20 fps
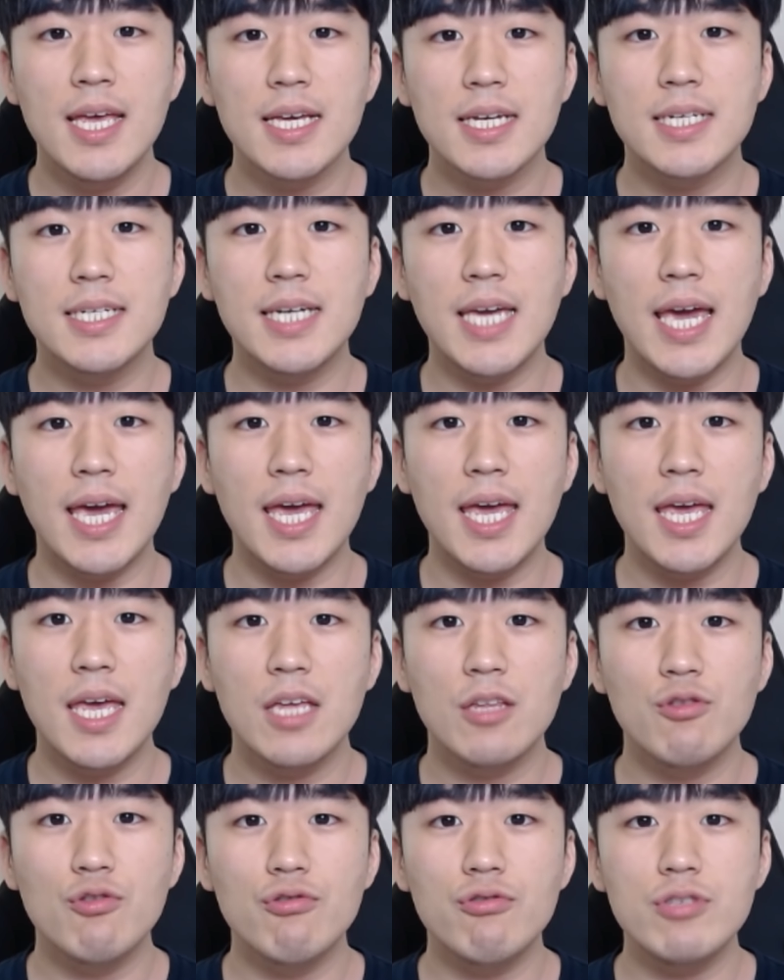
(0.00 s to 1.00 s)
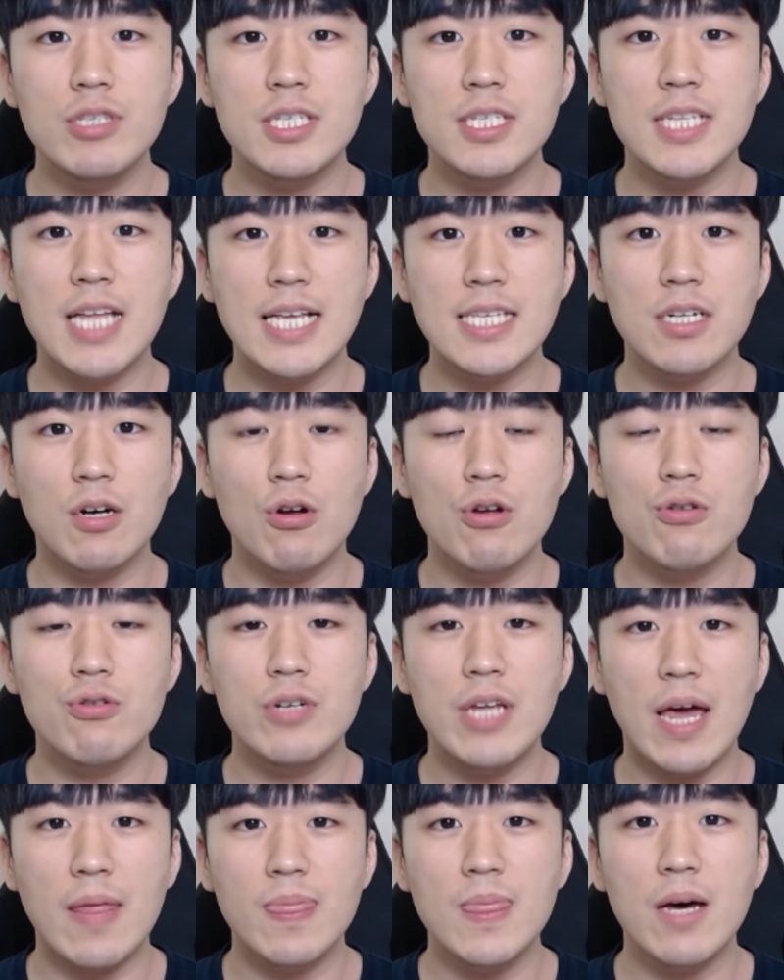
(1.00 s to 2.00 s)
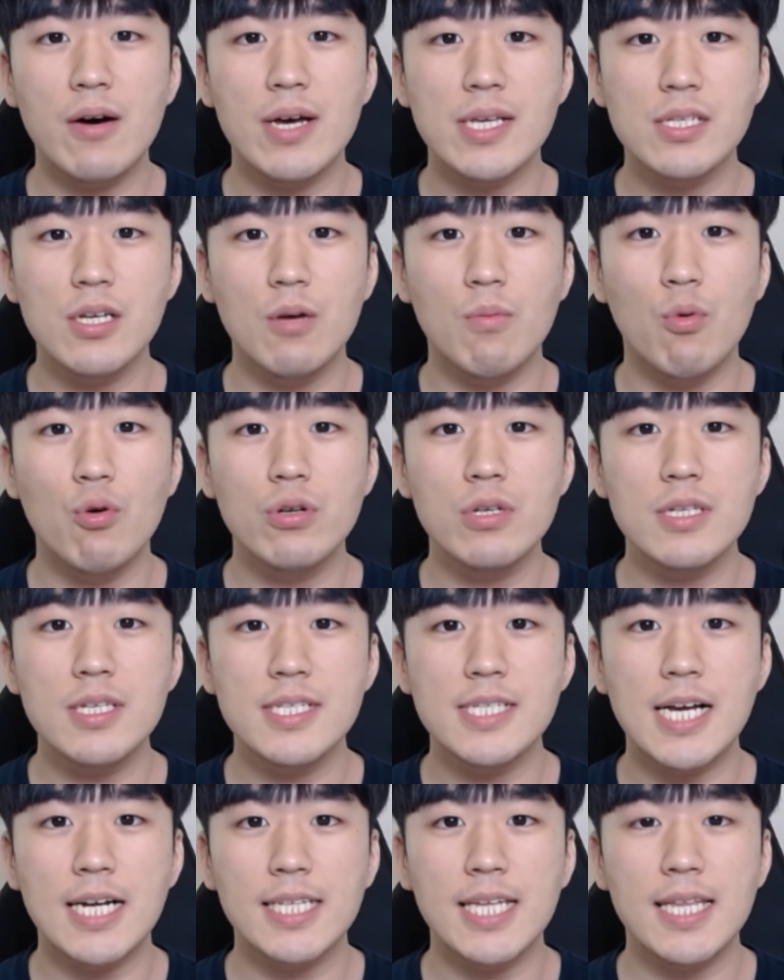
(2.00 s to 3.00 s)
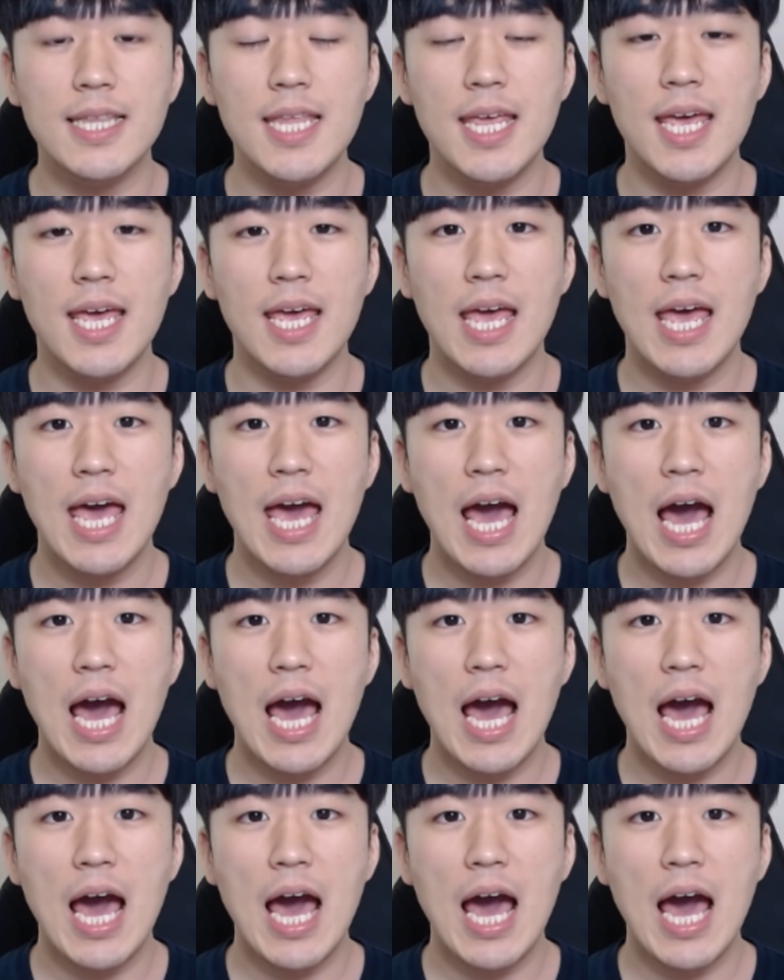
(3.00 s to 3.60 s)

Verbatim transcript: 그게 누군지는 아직 얼굴이 안 나와서 모르는 상태인데,